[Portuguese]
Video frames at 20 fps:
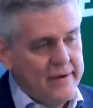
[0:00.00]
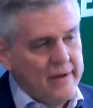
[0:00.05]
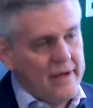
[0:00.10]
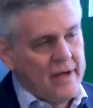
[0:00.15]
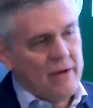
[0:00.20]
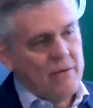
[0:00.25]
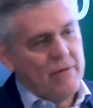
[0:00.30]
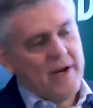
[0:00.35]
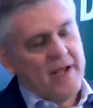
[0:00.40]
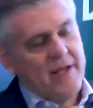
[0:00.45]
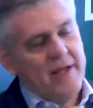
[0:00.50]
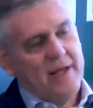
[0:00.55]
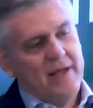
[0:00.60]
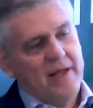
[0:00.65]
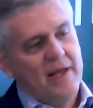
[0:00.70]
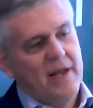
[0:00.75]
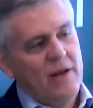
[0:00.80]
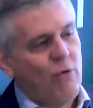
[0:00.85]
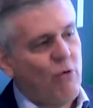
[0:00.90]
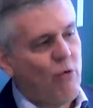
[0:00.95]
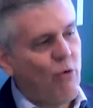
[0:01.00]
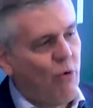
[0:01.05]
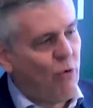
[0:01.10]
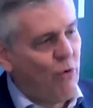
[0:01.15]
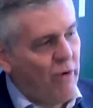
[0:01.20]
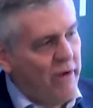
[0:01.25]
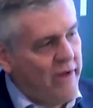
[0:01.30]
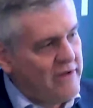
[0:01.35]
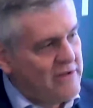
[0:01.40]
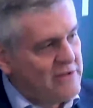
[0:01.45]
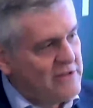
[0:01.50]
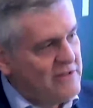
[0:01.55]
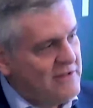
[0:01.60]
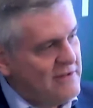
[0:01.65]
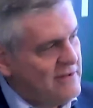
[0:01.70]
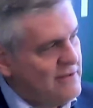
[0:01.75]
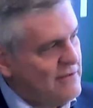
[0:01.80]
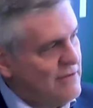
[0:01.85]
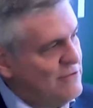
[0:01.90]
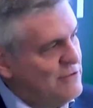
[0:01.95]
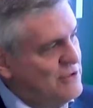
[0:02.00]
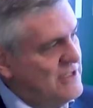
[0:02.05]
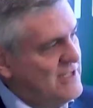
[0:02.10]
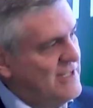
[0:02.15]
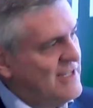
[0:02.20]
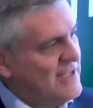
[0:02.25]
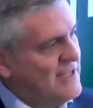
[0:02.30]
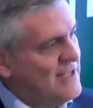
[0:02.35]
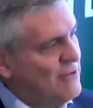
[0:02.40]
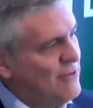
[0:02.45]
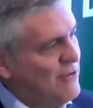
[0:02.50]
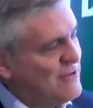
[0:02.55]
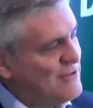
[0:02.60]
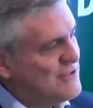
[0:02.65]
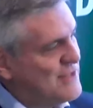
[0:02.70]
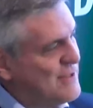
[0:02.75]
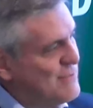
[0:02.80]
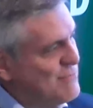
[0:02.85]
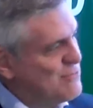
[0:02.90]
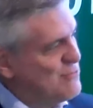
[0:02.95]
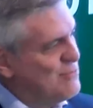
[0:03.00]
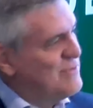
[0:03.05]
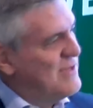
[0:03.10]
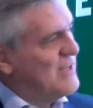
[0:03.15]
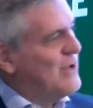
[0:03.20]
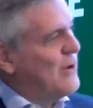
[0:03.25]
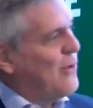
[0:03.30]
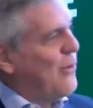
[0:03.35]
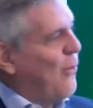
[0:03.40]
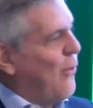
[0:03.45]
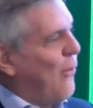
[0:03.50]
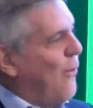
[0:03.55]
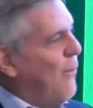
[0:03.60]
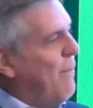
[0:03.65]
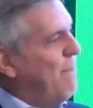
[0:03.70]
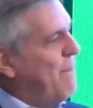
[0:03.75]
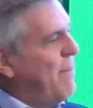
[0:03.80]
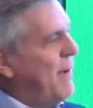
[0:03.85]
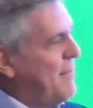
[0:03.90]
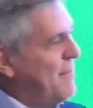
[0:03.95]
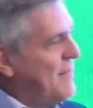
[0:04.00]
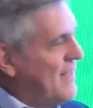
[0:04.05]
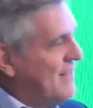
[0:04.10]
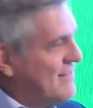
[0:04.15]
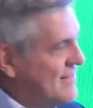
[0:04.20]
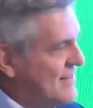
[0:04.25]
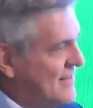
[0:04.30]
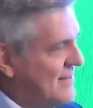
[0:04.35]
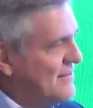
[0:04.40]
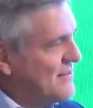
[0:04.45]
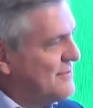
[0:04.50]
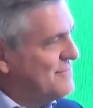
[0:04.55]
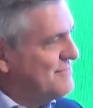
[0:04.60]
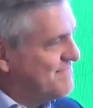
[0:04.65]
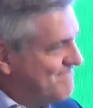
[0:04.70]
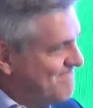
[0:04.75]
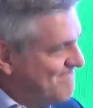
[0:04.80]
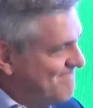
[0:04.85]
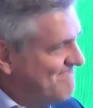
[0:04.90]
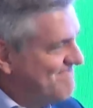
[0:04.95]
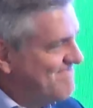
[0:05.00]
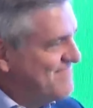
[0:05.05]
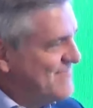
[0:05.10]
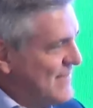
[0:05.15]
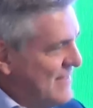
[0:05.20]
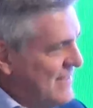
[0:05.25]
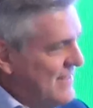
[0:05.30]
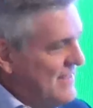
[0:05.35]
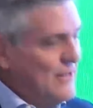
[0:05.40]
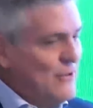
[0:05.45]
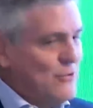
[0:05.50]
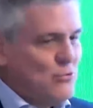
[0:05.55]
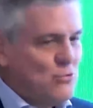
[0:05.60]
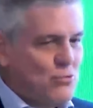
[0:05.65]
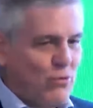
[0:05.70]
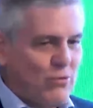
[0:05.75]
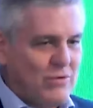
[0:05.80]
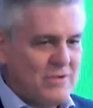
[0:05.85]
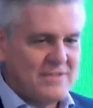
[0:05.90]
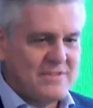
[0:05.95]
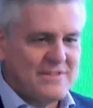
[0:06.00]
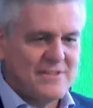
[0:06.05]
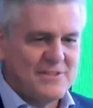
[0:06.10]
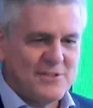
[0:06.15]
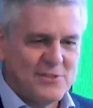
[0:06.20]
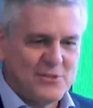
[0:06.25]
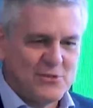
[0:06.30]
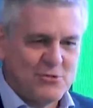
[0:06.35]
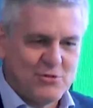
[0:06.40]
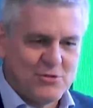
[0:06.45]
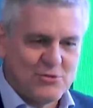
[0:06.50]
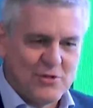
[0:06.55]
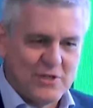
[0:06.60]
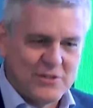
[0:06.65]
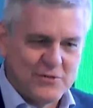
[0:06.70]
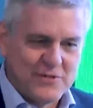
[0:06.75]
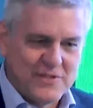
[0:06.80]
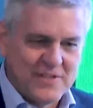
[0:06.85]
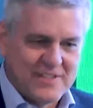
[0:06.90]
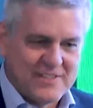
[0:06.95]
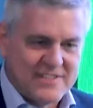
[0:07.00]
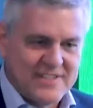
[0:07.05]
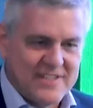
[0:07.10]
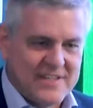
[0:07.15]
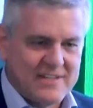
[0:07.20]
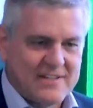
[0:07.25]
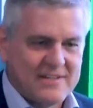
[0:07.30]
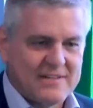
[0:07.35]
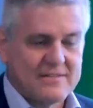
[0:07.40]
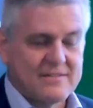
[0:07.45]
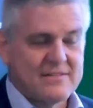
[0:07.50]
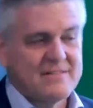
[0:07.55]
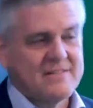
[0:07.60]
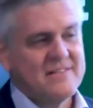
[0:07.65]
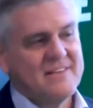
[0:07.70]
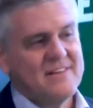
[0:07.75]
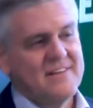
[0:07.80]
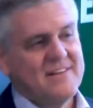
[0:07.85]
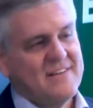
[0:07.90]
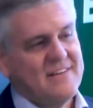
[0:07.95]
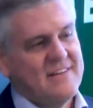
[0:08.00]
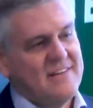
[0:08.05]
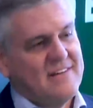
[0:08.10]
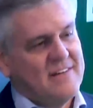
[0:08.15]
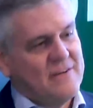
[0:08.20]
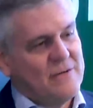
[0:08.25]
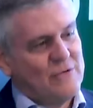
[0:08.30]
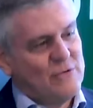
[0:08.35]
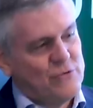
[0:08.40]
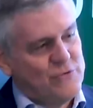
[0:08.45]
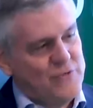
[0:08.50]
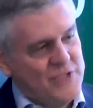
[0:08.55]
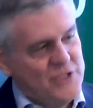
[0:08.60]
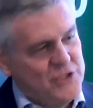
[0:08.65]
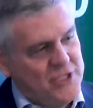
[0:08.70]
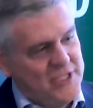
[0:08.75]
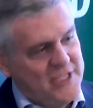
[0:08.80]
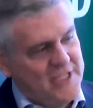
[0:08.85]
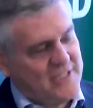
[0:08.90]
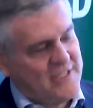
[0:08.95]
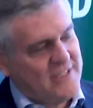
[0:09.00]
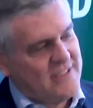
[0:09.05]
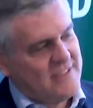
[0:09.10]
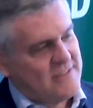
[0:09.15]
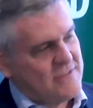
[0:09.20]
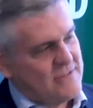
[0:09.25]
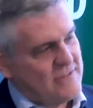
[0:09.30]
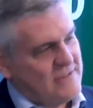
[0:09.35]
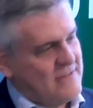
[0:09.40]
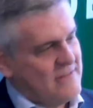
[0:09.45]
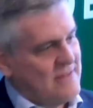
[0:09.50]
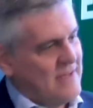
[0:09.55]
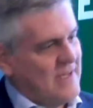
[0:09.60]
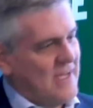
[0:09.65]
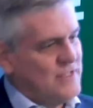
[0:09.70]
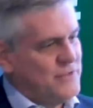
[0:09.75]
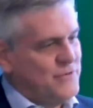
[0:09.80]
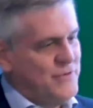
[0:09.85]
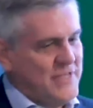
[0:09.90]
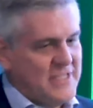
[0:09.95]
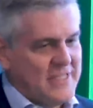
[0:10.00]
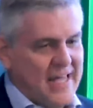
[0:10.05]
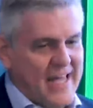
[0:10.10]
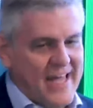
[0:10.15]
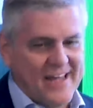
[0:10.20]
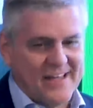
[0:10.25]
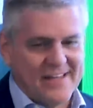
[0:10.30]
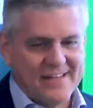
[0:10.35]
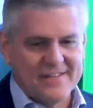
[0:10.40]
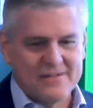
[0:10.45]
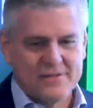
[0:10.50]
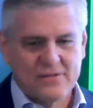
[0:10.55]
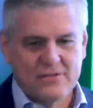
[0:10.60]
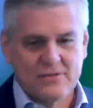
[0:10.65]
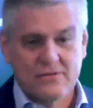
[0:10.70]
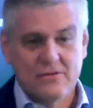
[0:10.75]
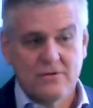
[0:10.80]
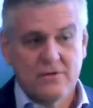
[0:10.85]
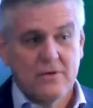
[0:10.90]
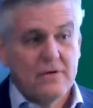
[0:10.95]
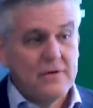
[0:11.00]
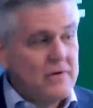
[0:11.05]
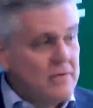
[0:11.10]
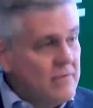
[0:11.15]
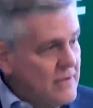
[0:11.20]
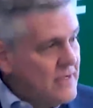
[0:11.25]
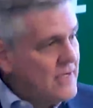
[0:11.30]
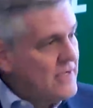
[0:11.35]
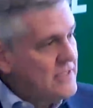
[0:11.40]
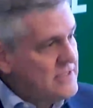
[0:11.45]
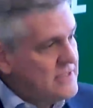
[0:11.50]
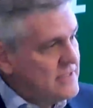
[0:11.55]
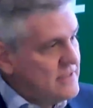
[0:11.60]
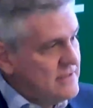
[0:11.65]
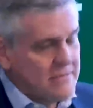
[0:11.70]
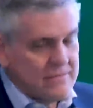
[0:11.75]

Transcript: Agora, ele é um concorrente? Eu diria que nós estamos tudo aqui complementando. Todas as instituições financeiras, os FDICs, as fintechs, o grande